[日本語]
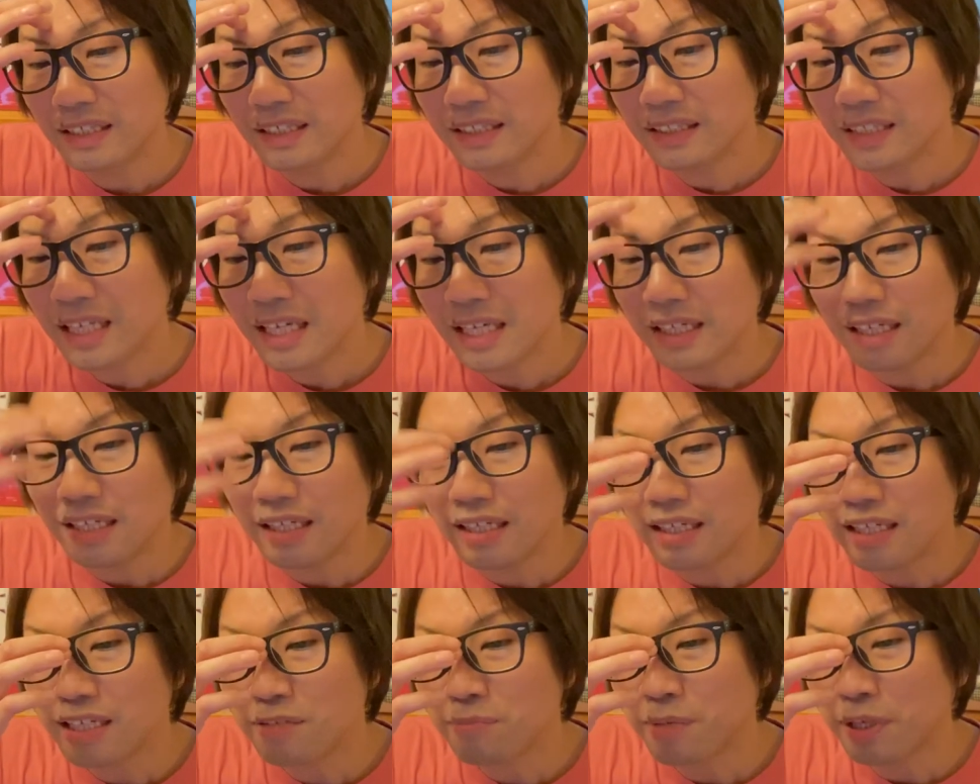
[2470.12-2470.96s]
で
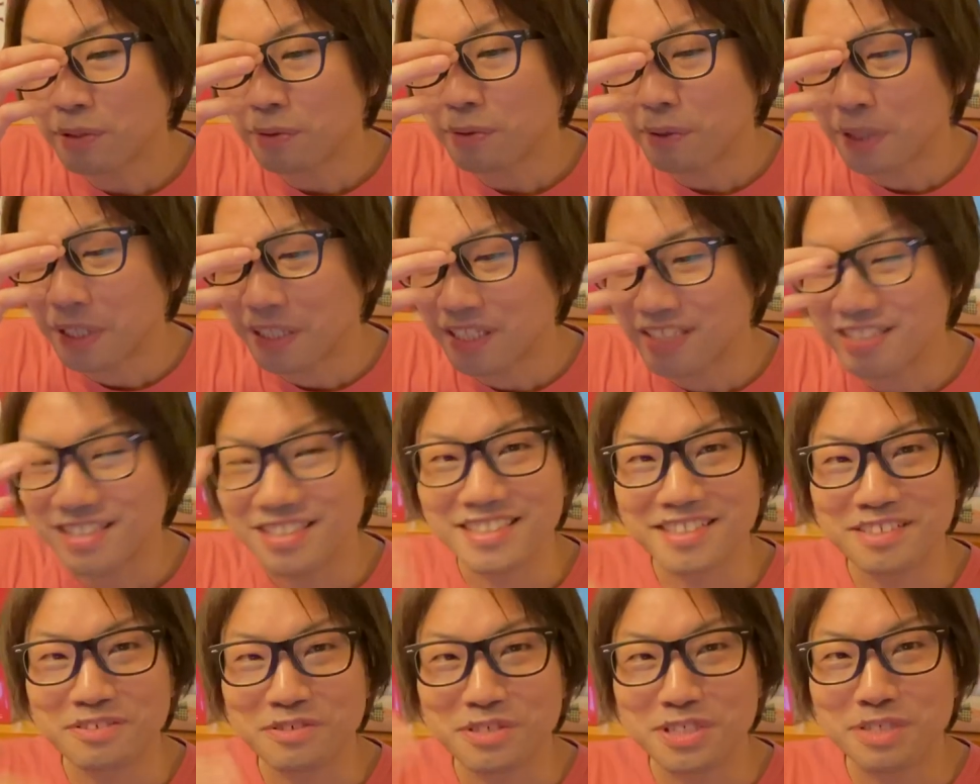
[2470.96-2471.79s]
今の
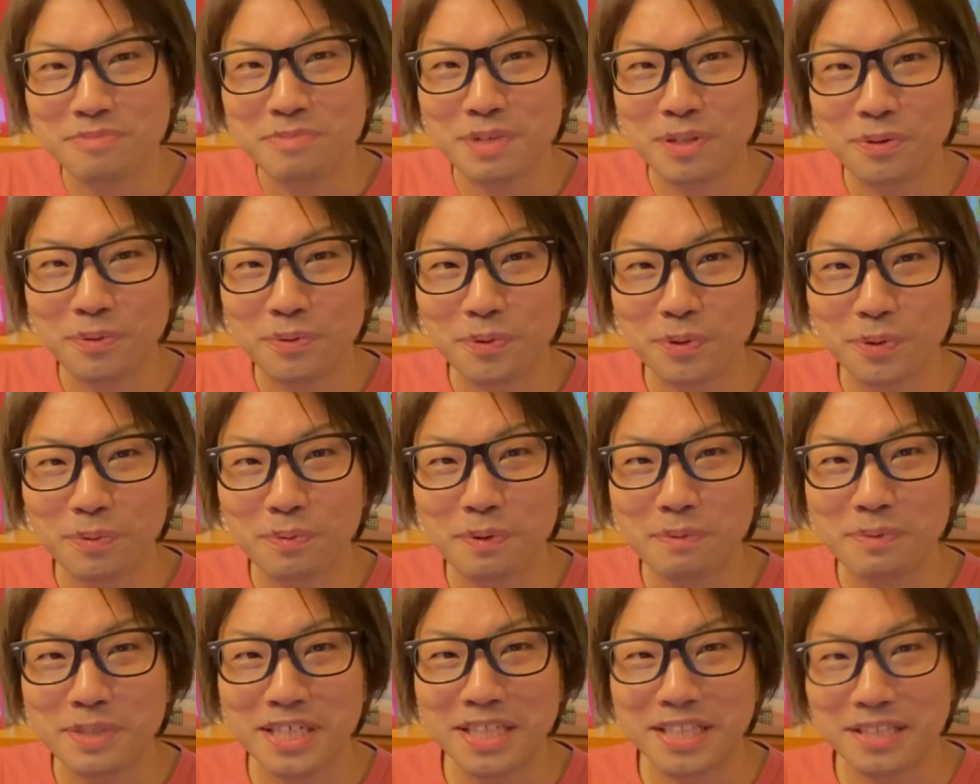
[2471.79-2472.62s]
話ちょ締めの言
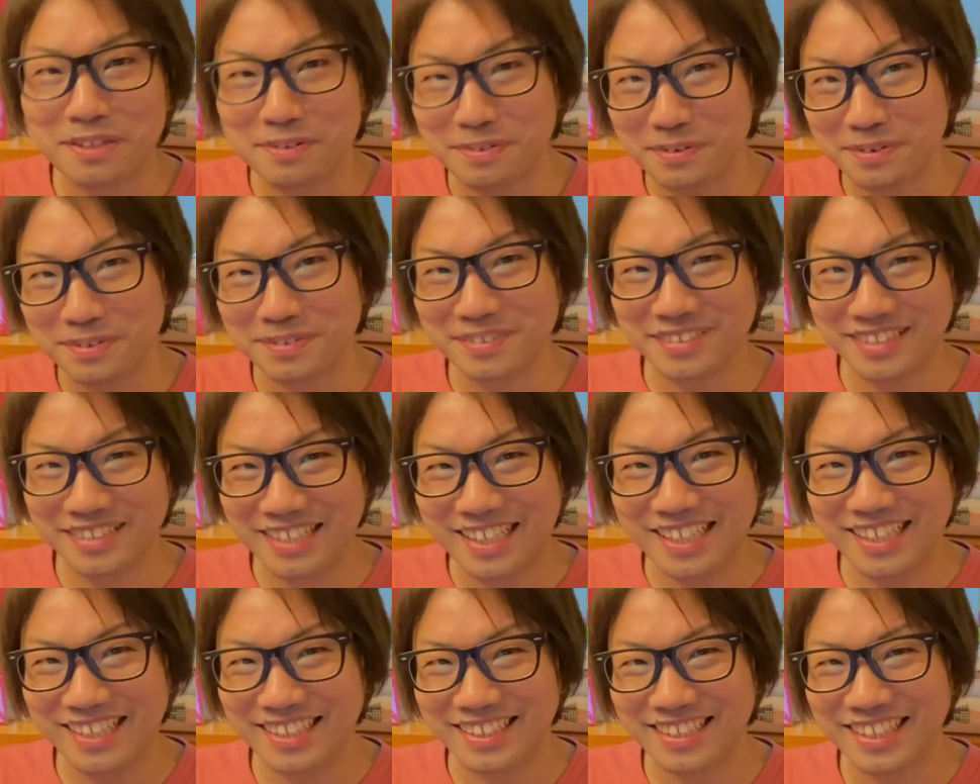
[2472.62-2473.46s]
葉みたいなの
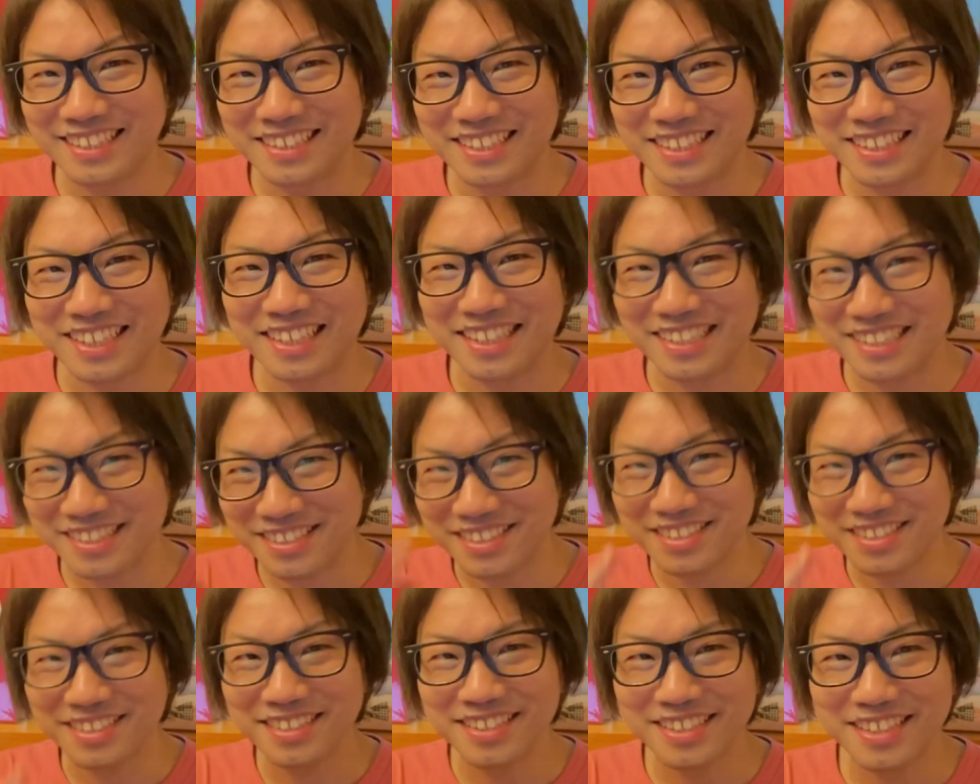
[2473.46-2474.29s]
ねなってたから
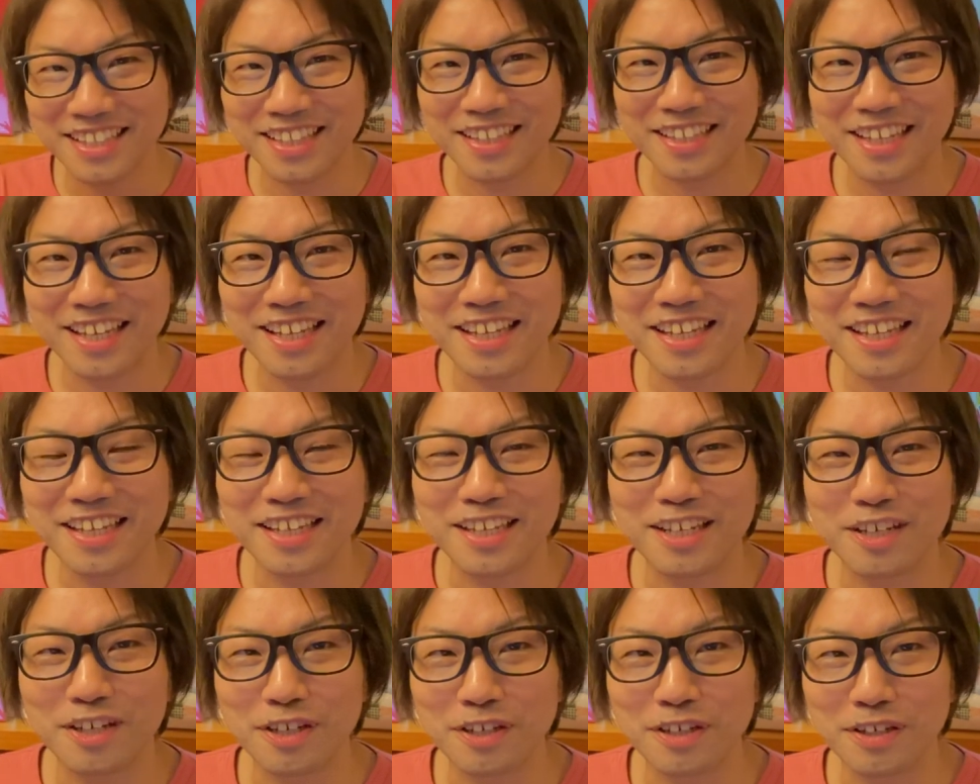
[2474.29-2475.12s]
続けて、
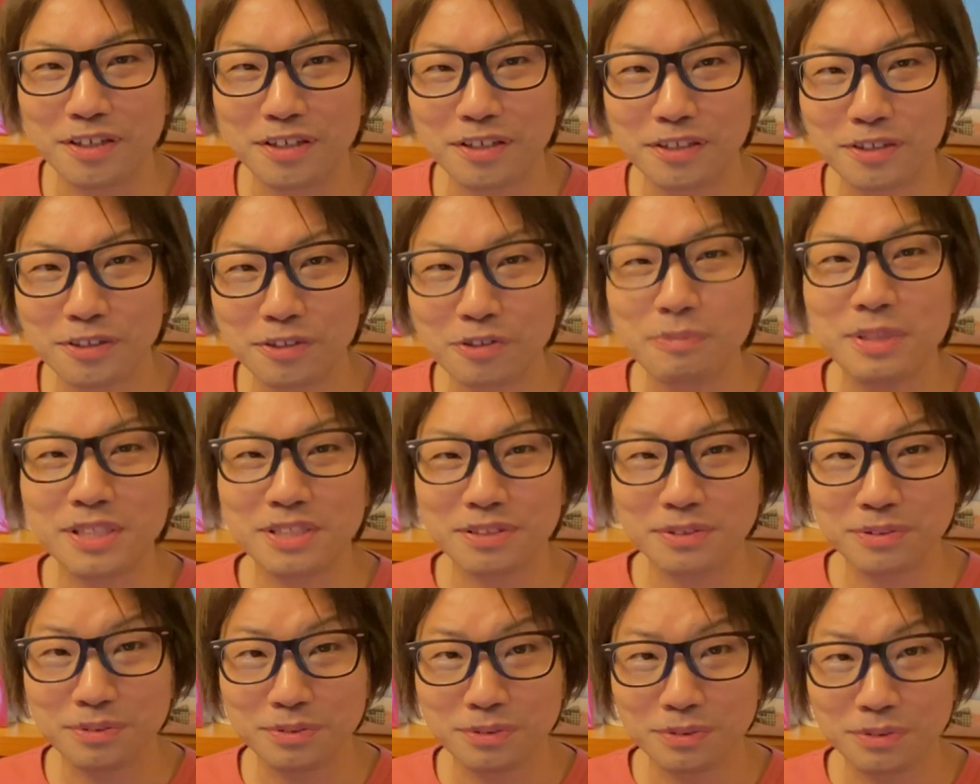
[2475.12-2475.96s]
えー、ひとま
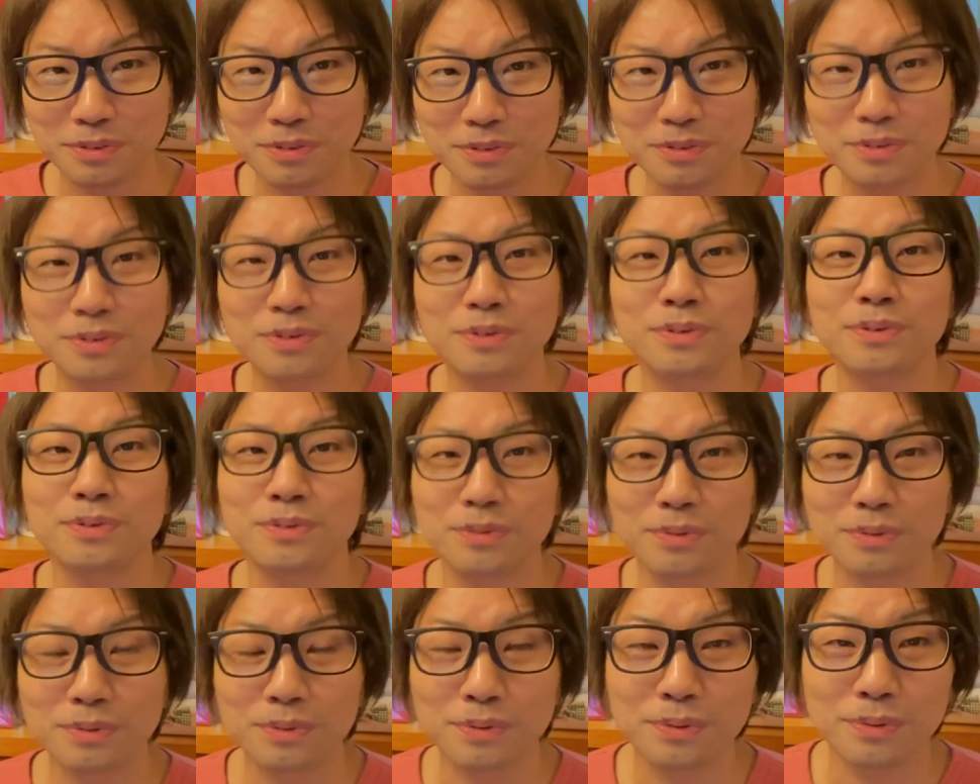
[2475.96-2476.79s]
ず今日
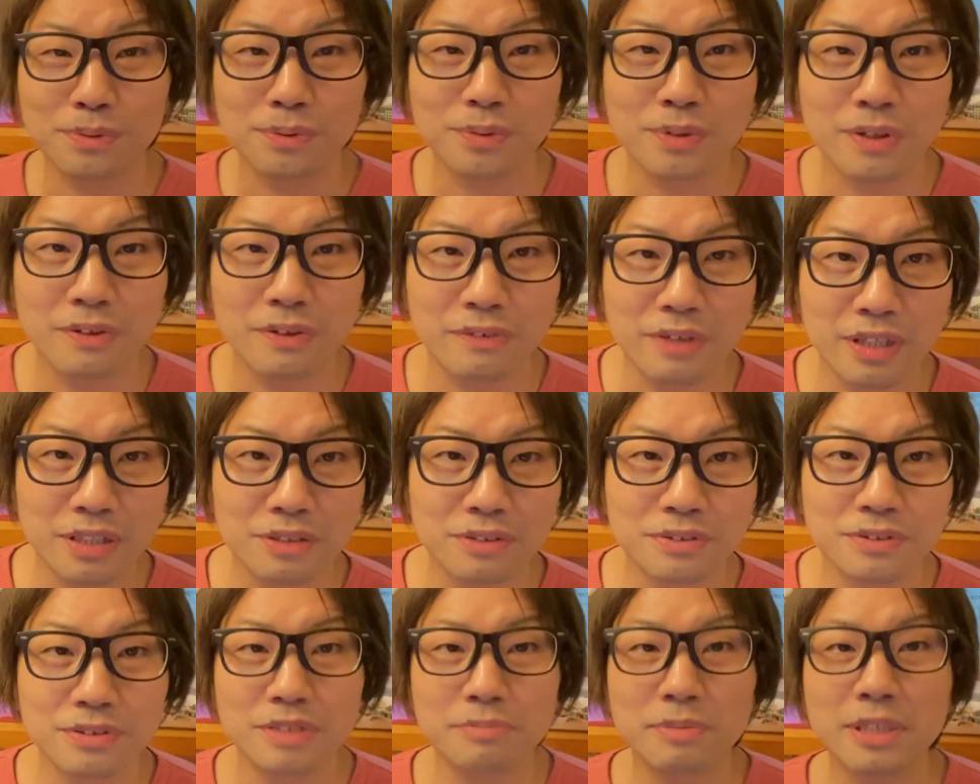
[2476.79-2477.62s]
のこの動画は
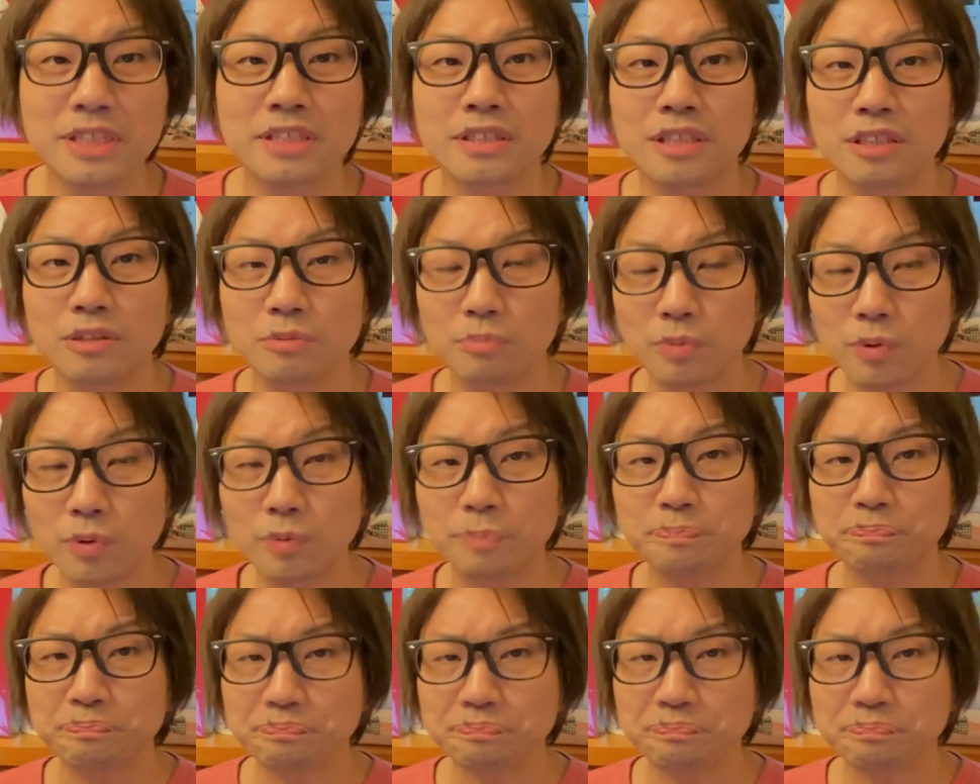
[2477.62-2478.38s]
くくりますけども